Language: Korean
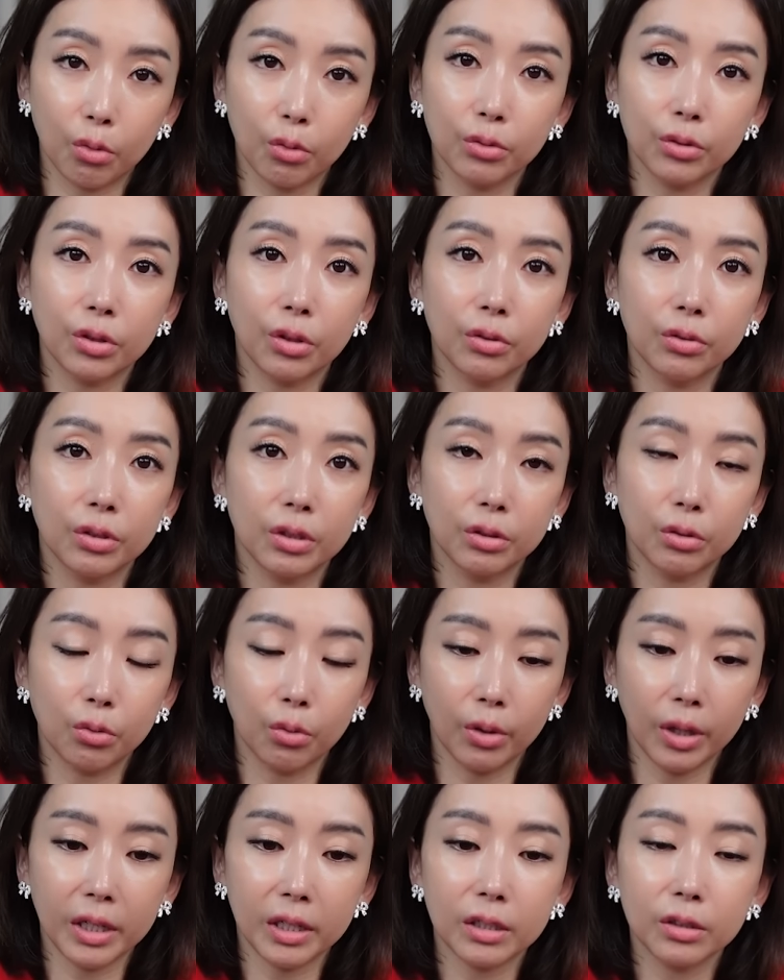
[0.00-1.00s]
공천을
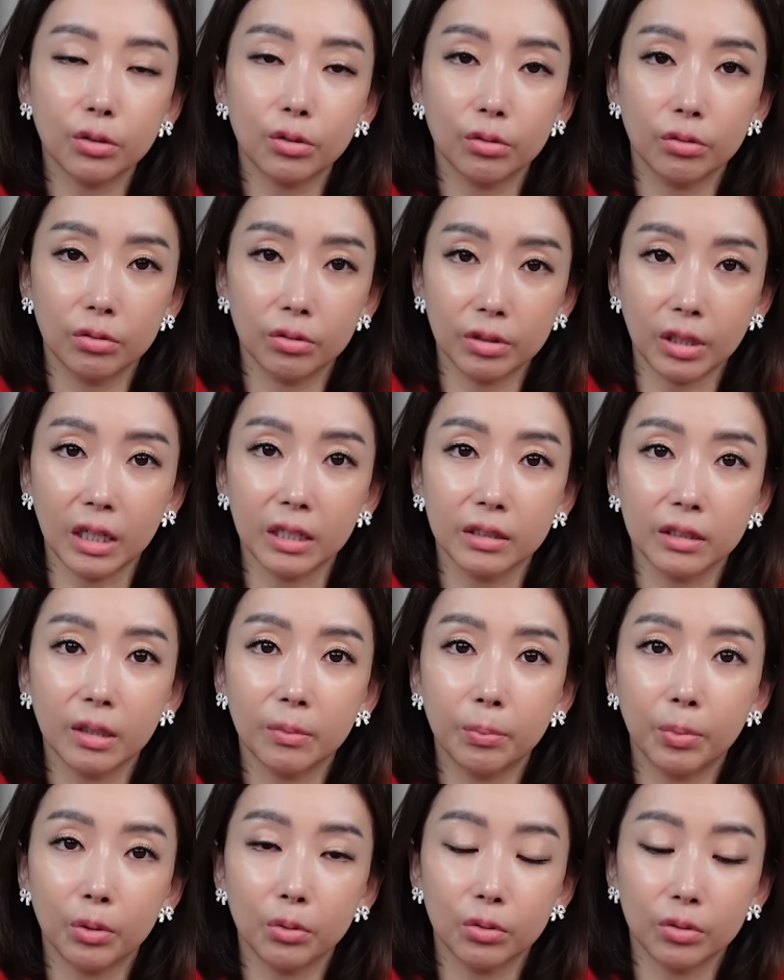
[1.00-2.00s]
또 행할 수 있는 당
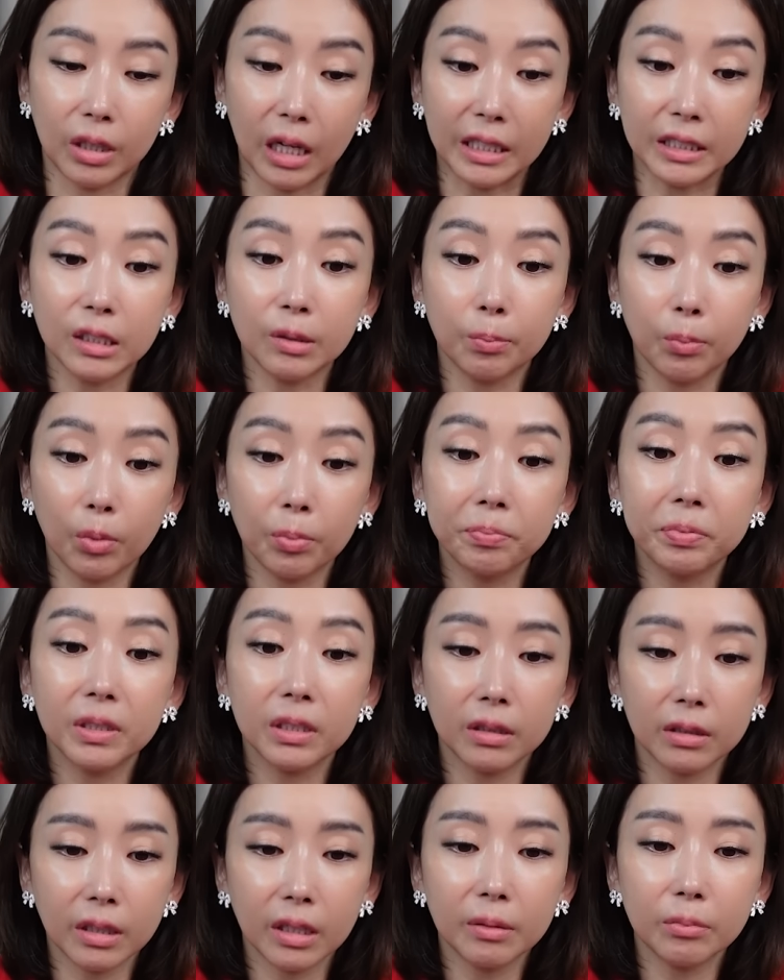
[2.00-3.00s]
대표는 다시
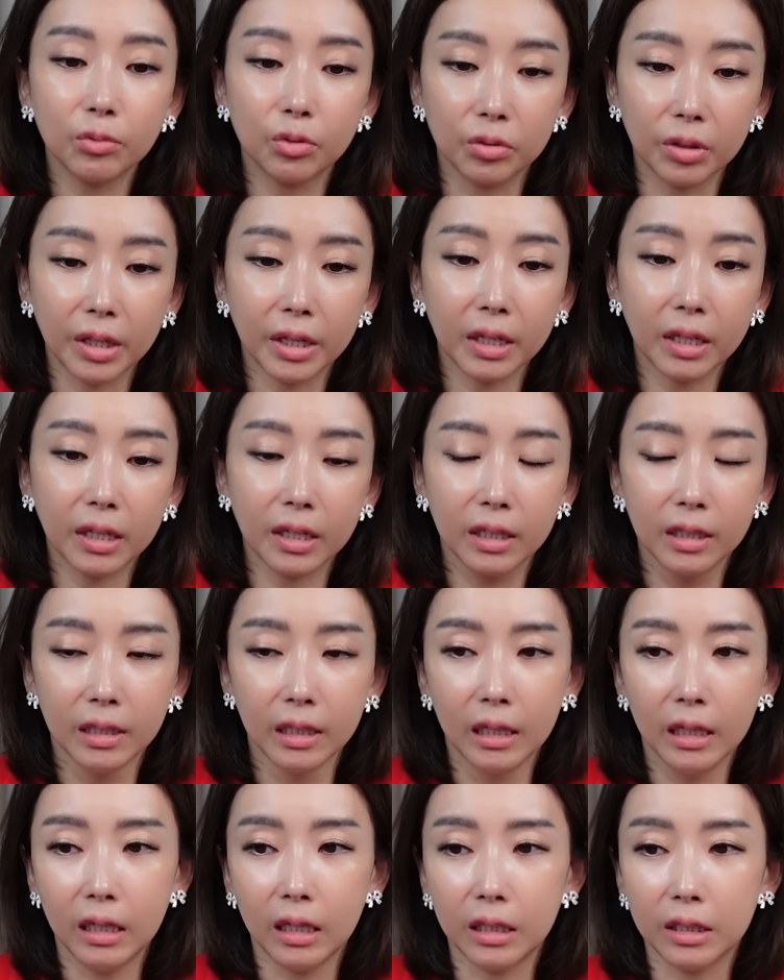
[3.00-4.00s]
뽑기 때문에
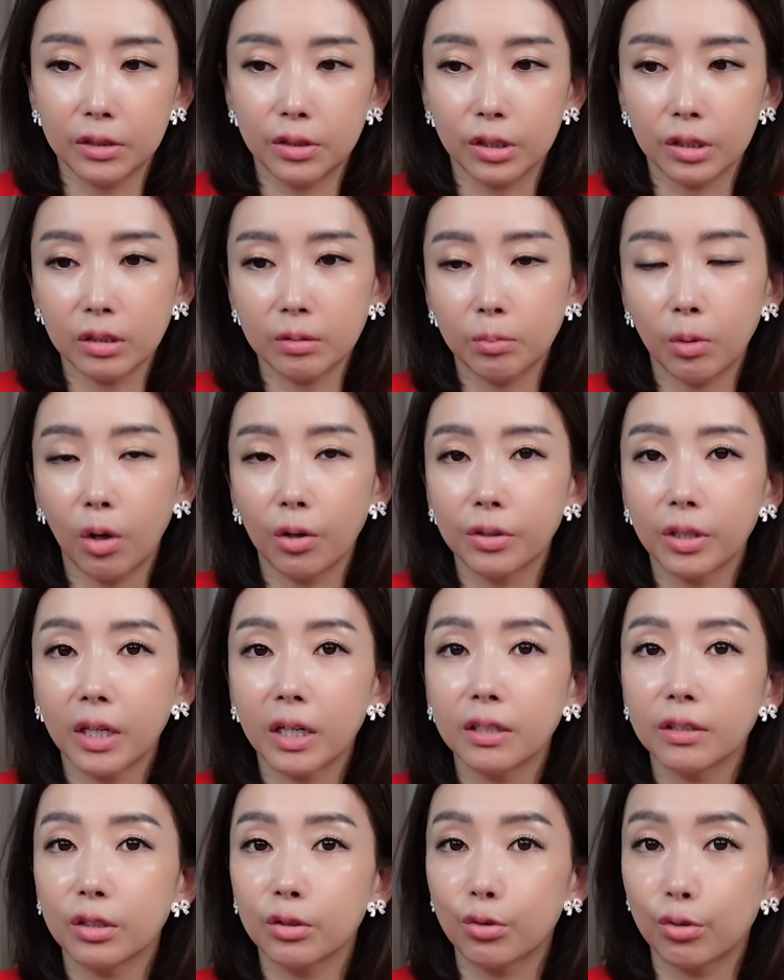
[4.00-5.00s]
어, 지금
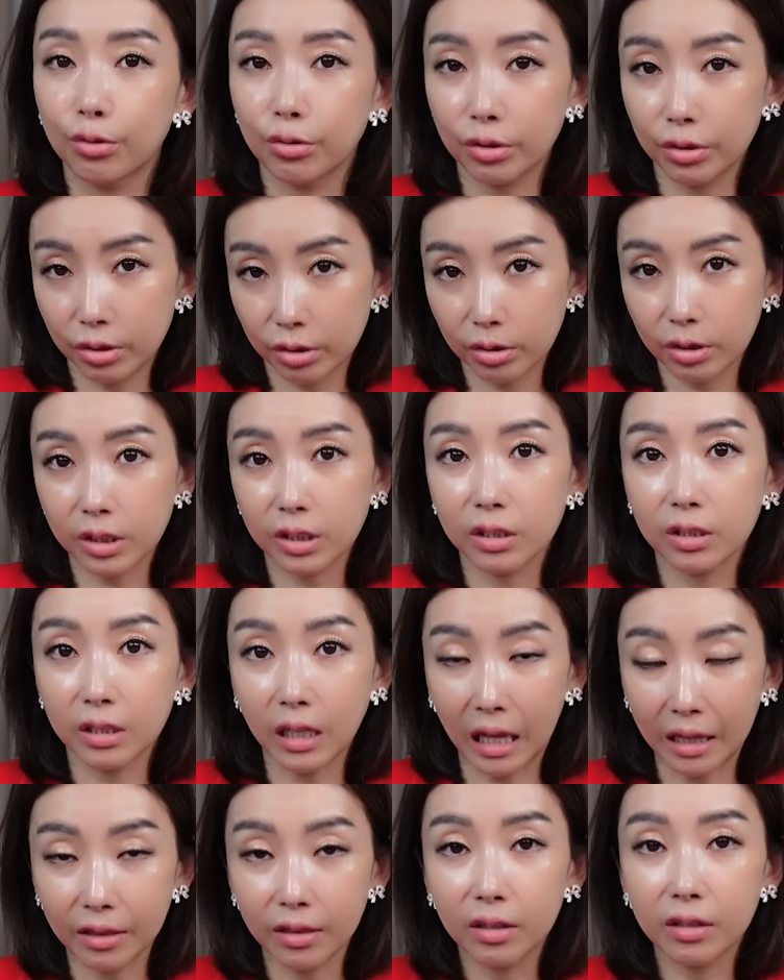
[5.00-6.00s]
어대한에 줄을 쓰지는
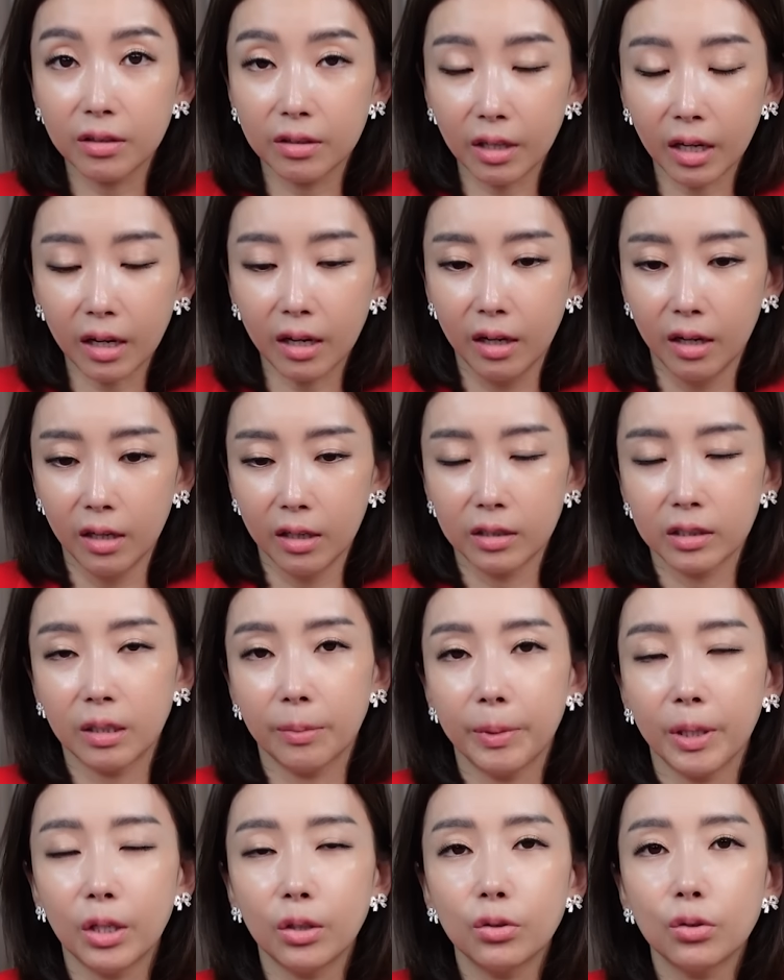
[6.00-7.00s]
않는다.
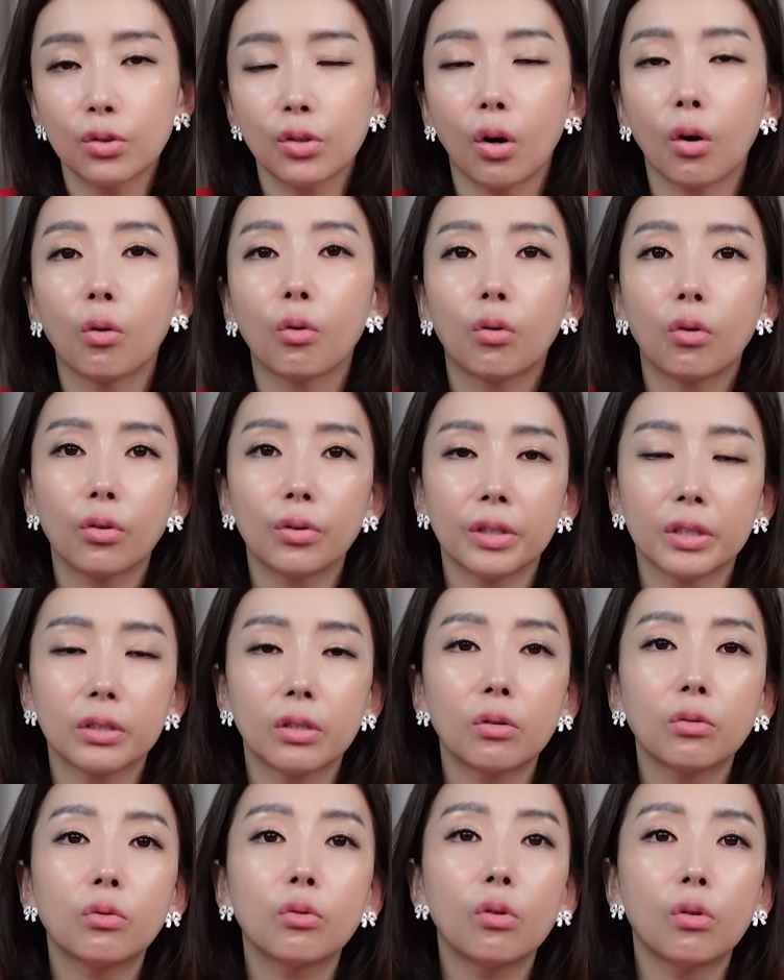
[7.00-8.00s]
그다음에 현 정권의
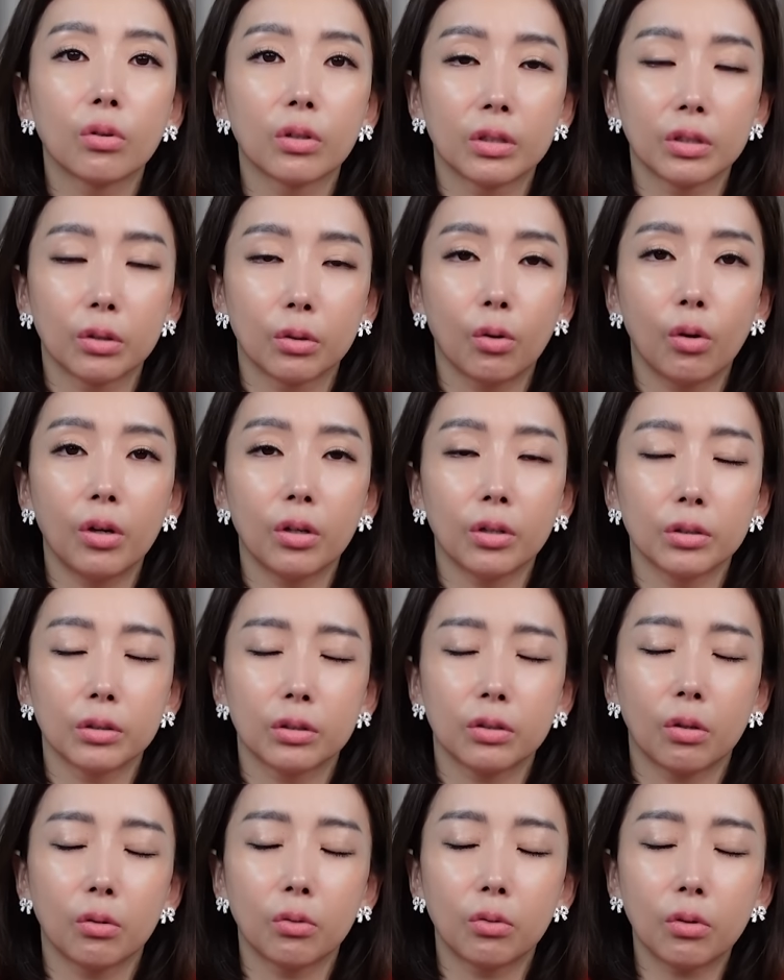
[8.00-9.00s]
성공 그리고
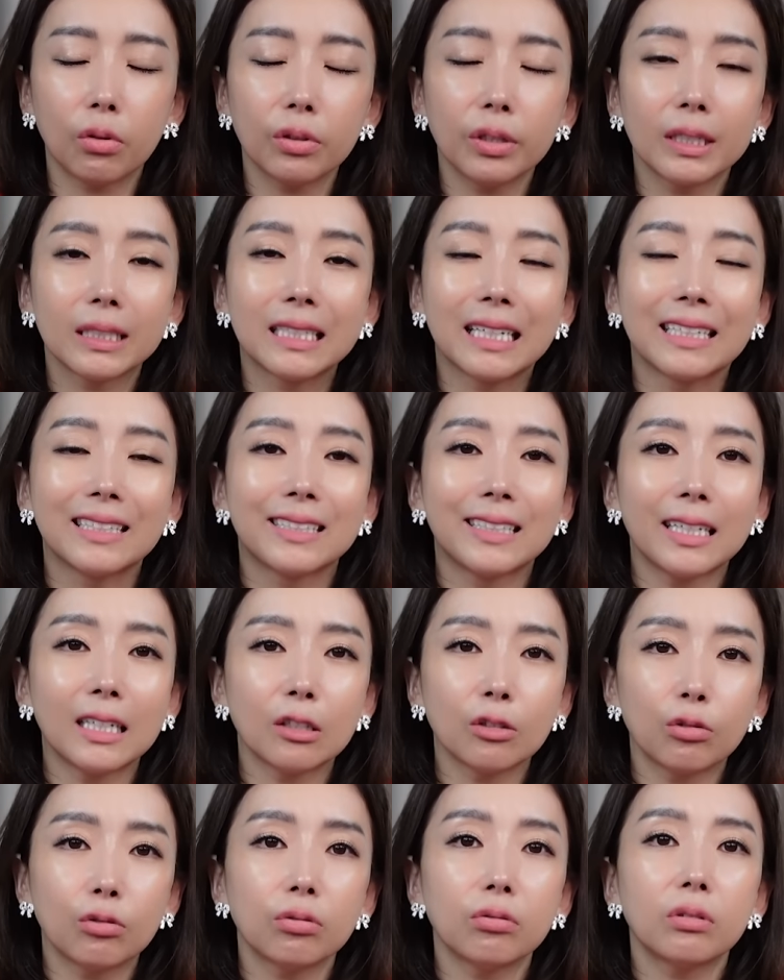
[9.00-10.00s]
정권의
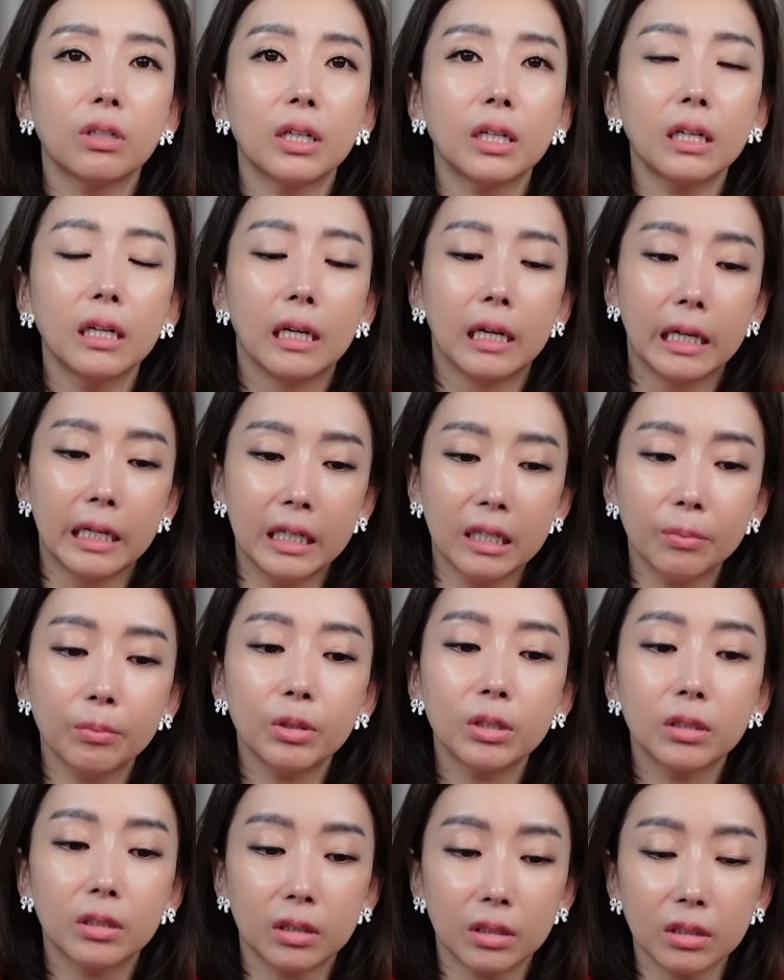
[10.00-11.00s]
재창출에
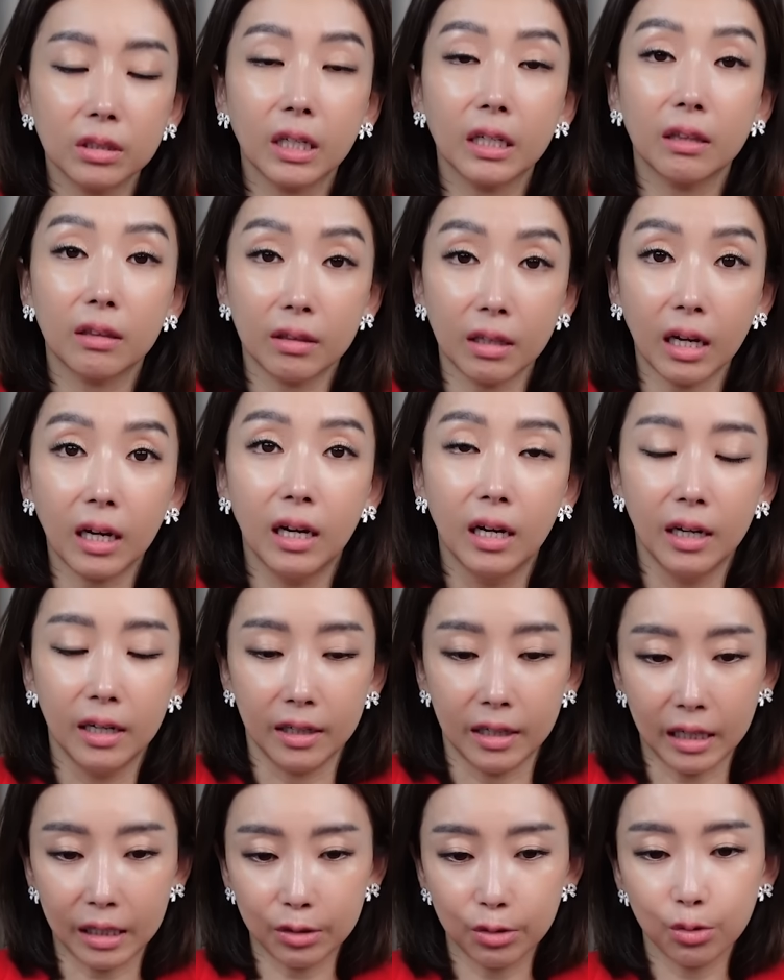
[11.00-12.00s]
힘을
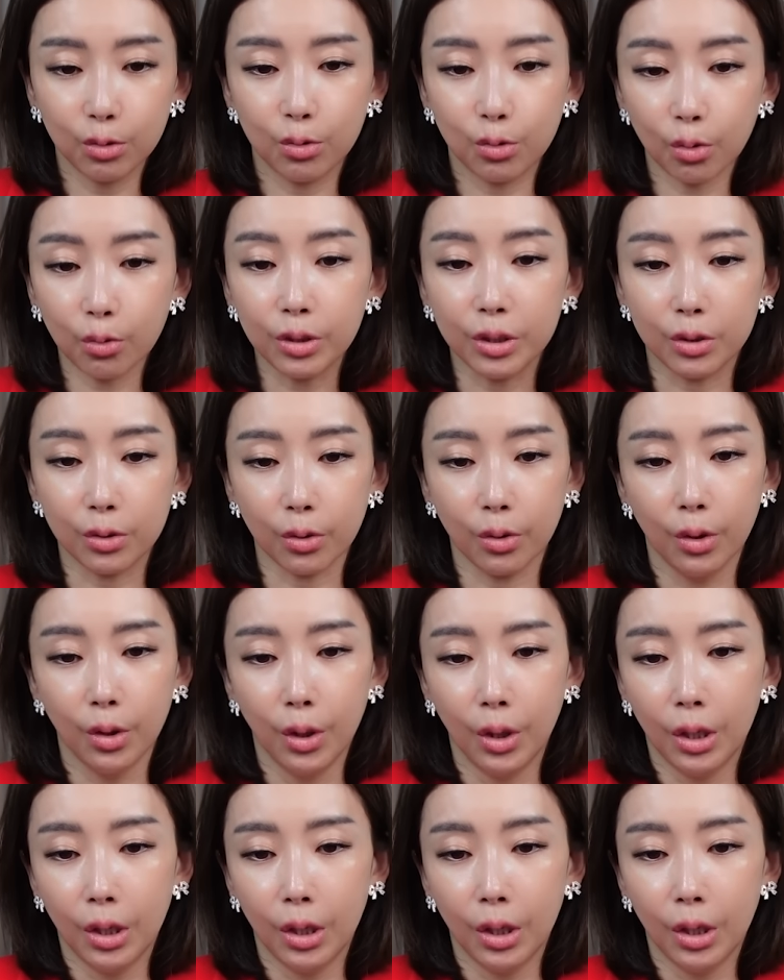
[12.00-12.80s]
쓰겠다라는 쪽이죠.